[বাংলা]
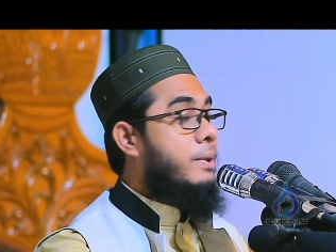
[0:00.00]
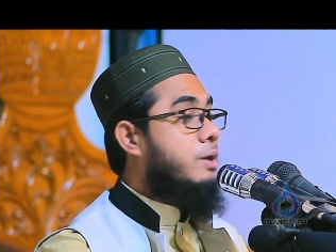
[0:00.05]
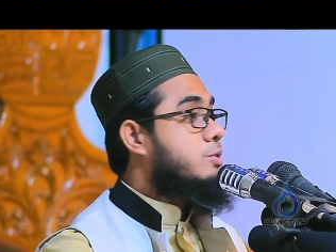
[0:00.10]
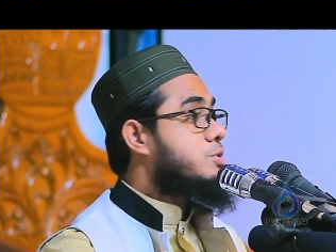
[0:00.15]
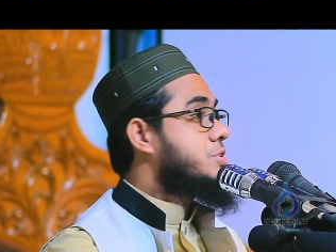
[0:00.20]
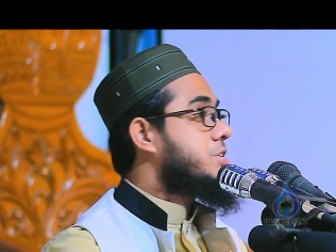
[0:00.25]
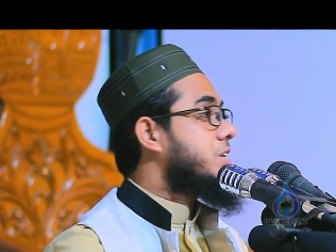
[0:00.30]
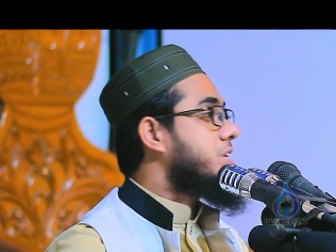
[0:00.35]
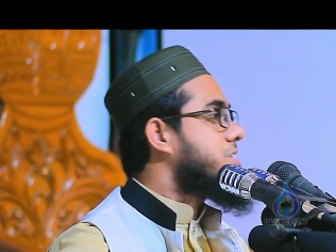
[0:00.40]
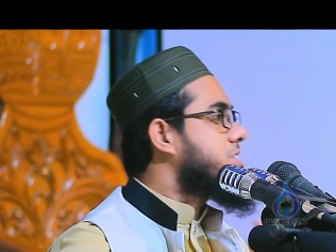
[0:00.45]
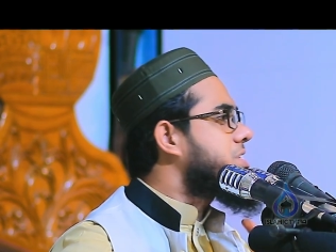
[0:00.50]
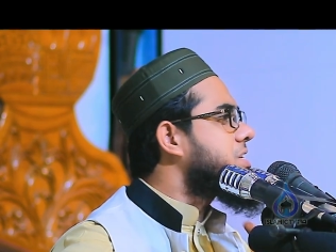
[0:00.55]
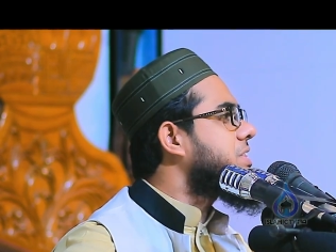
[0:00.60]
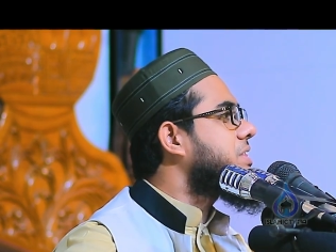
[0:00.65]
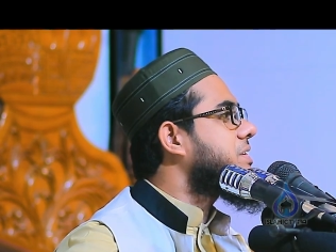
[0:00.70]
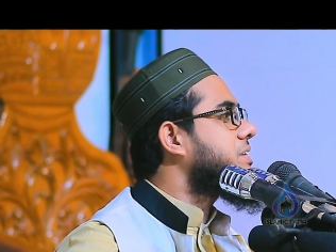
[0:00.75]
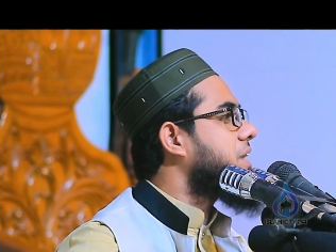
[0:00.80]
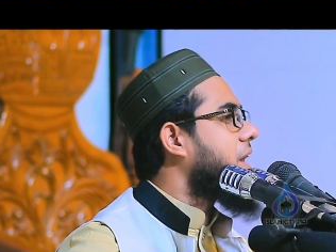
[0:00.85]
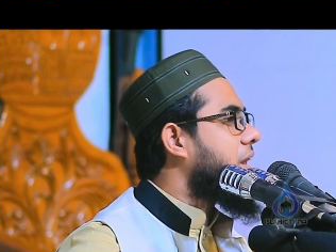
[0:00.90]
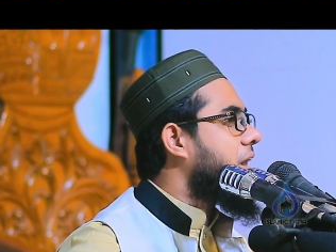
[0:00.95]
মানুষের
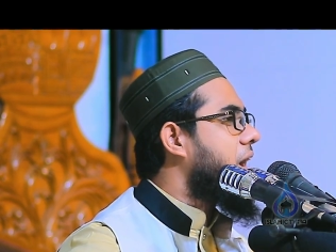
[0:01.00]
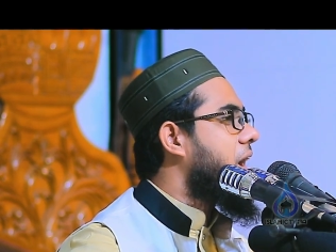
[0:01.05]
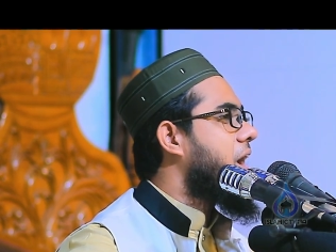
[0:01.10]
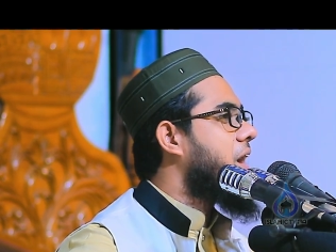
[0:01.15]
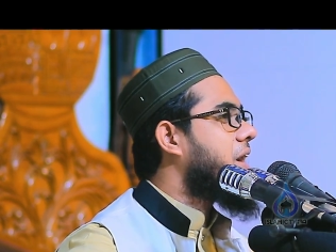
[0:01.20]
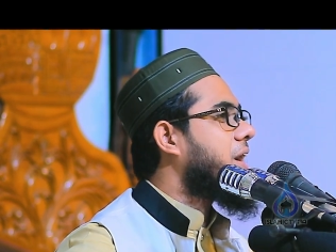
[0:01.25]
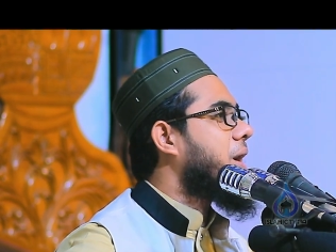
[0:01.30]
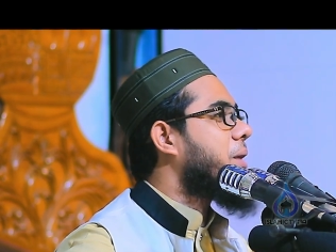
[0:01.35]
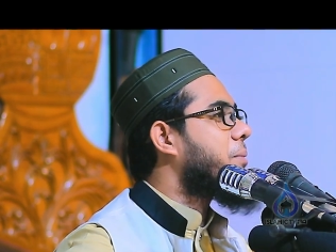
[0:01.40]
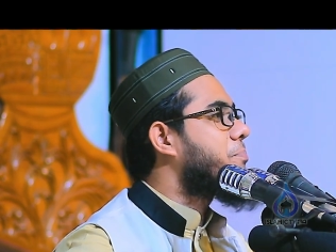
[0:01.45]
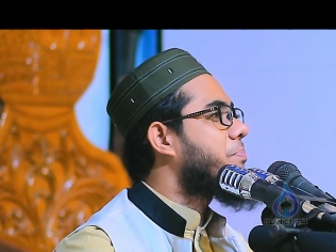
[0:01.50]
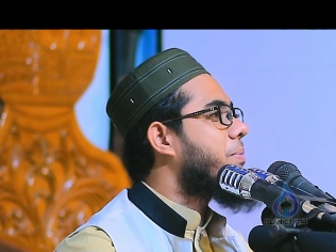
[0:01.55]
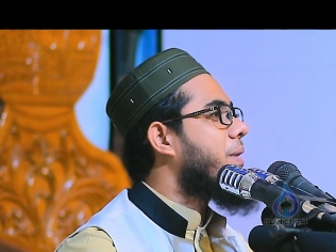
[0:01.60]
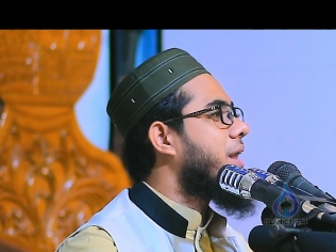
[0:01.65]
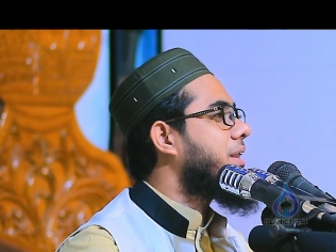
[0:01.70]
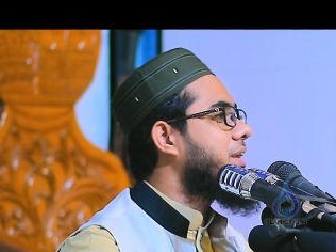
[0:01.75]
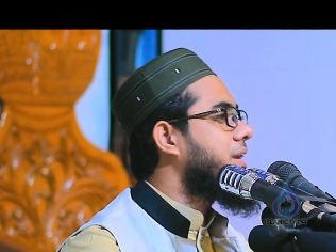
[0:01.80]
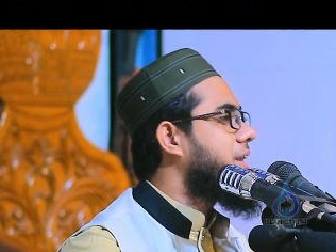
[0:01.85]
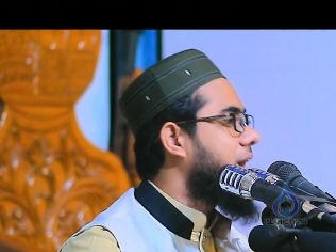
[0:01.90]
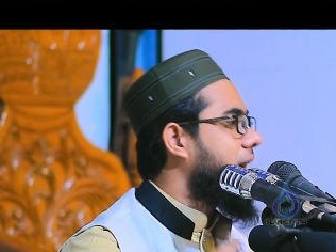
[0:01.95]
চিৎকার হাহাকার
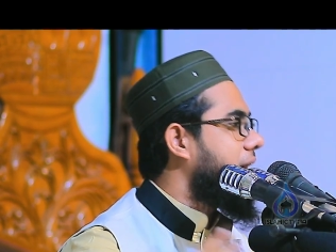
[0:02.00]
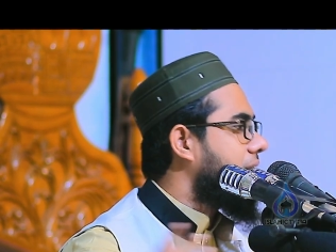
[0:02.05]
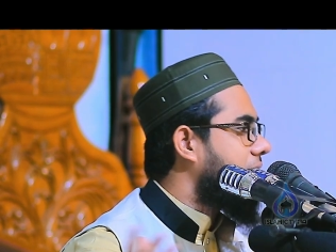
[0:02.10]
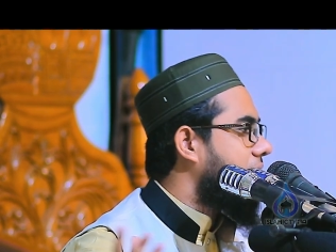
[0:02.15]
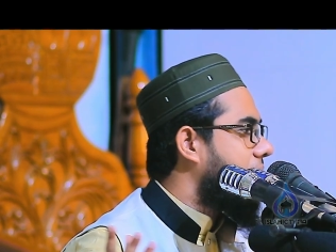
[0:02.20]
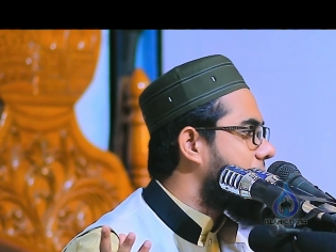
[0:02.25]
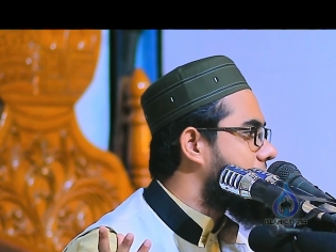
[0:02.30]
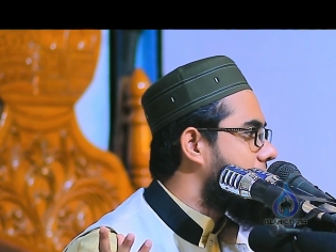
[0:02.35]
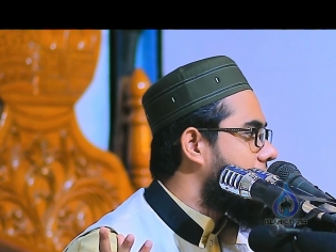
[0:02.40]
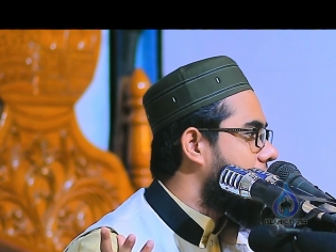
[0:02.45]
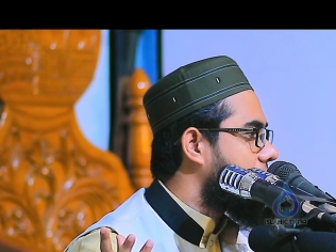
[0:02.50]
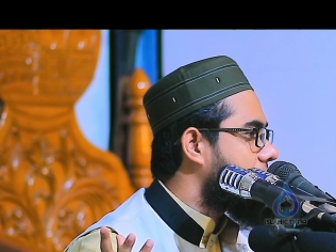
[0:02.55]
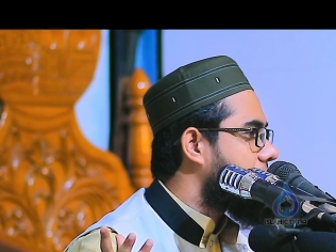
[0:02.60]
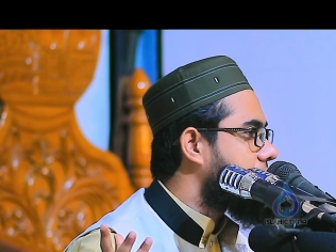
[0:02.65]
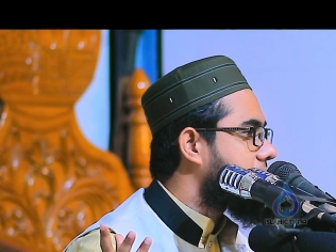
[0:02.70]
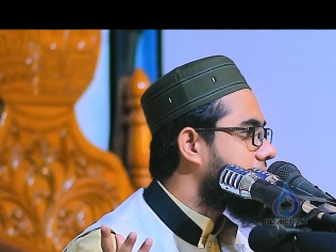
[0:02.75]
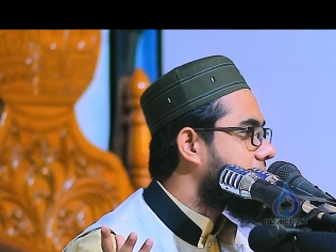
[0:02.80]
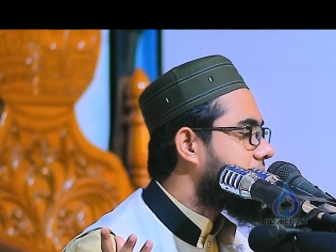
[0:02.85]
পানি নাই খাবার